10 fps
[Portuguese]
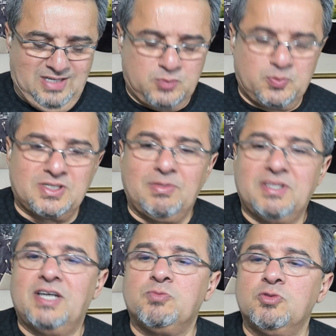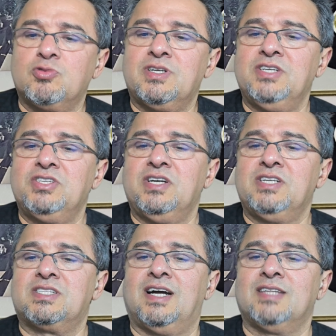responsabilidade muito grande e
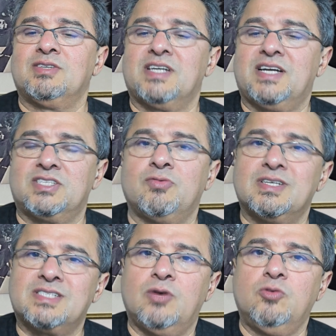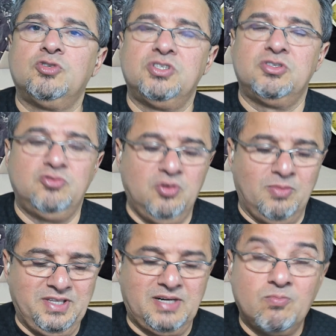eles tratam essa questão da saúde de
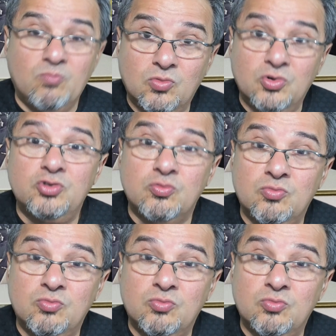uma maneira muito,